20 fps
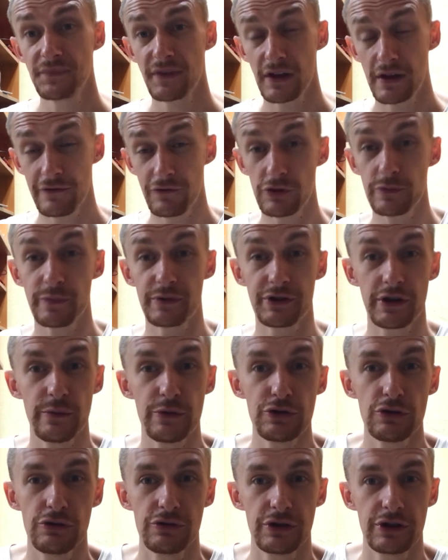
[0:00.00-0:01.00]
И вот
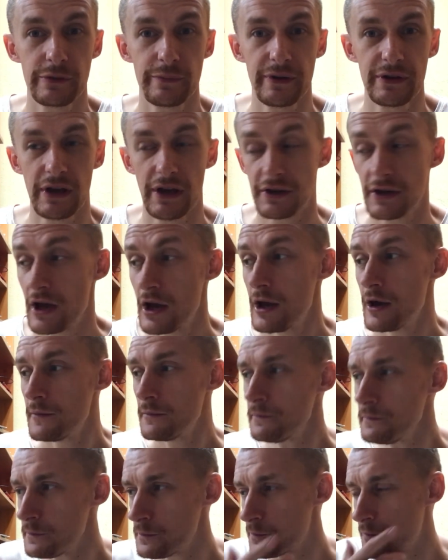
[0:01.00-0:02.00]
потребителю надо понять,
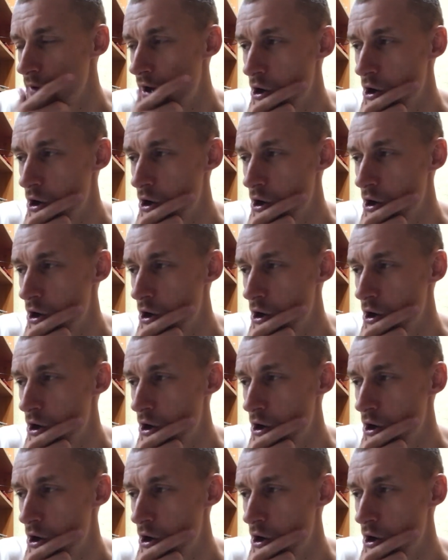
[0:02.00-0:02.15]
хм,